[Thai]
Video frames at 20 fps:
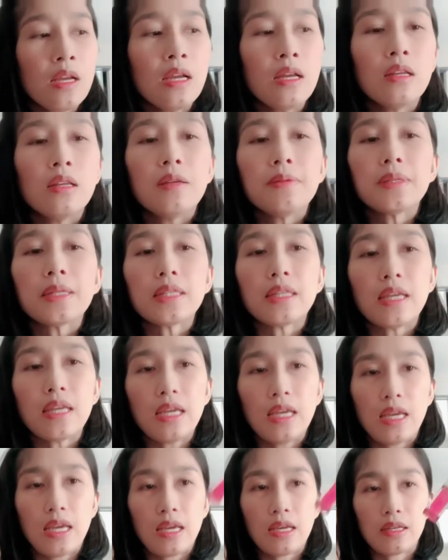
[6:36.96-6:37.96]
ลิสติ
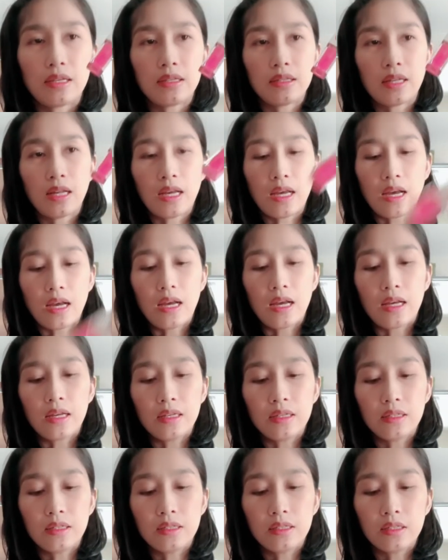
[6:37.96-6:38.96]
กนะคะ
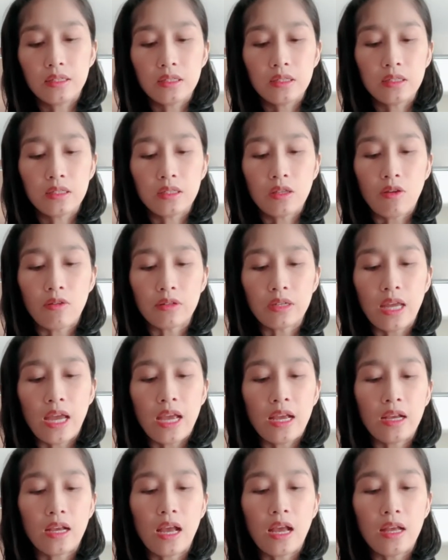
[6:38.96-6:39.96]
สองแท่
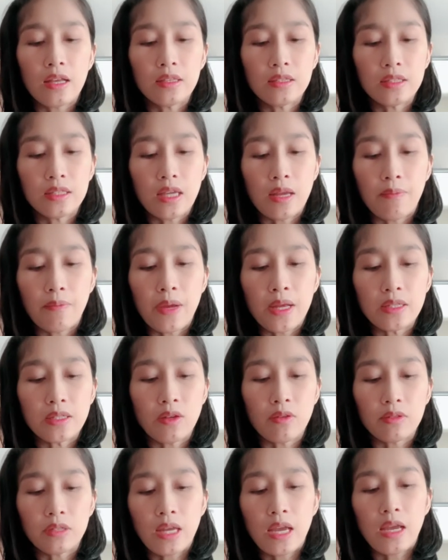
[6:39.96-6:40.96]
ง อ่ะ จัดไปส
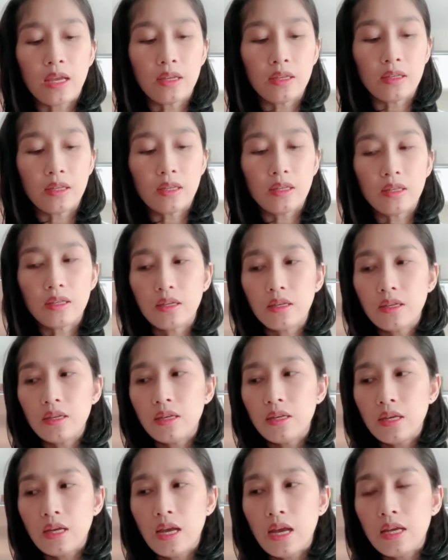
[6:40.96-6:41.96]
องแท่ง
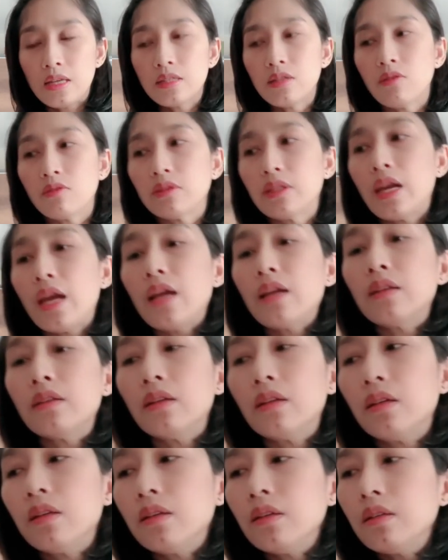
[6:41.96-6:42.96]
ให้สองแท่งเล
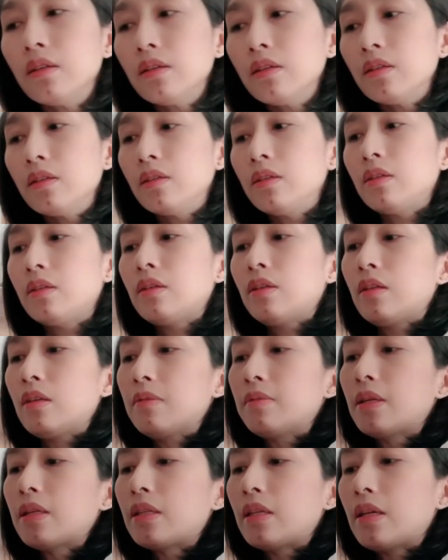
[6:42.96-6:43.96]
ย
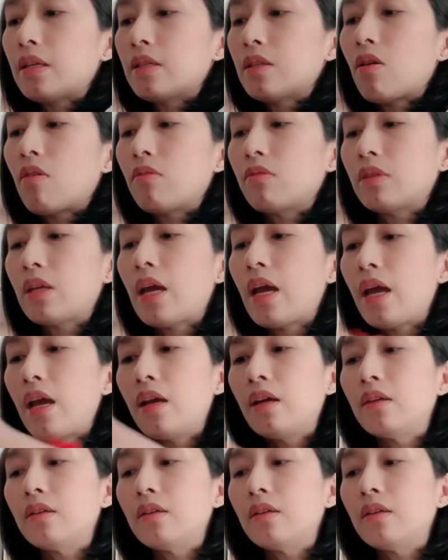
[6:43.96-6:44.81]
ลิสติกสองแท่ง